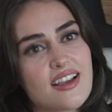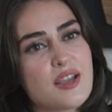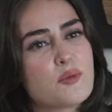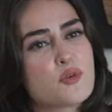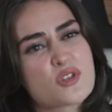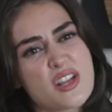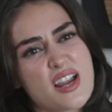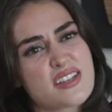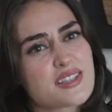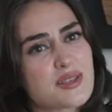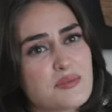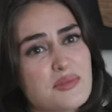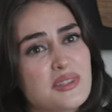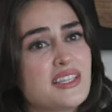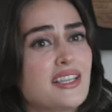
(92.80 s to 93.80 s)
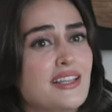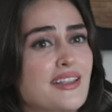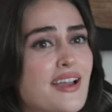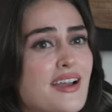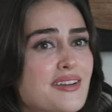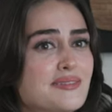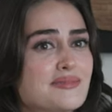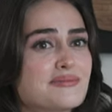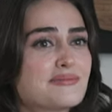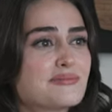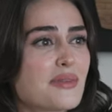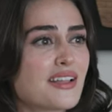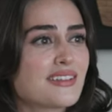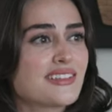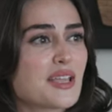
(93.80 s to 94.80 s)
Emojiler samimi değil ya.
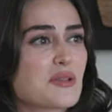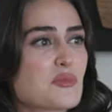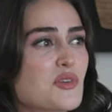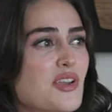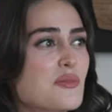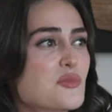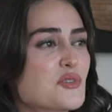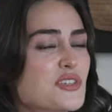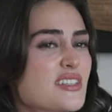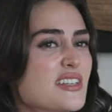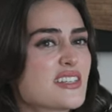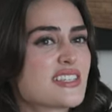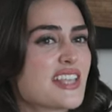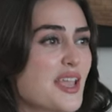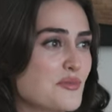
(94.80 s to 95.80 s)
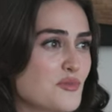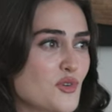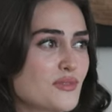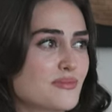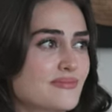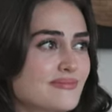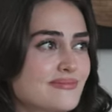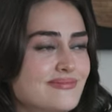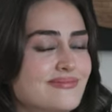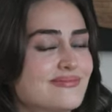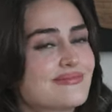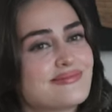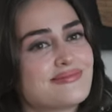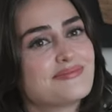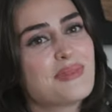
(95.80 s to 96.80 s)
Ben emo emojileri sevmiyorum.
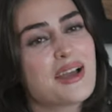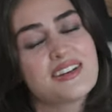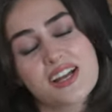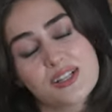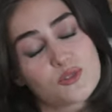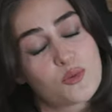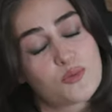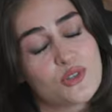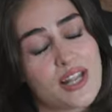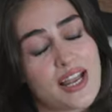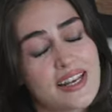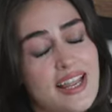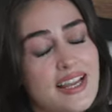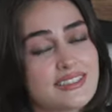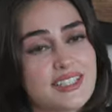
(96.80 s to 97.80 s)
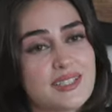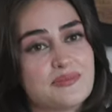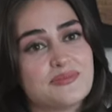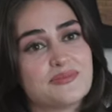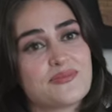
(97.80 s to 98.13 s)
Ben random gülenlerdenim.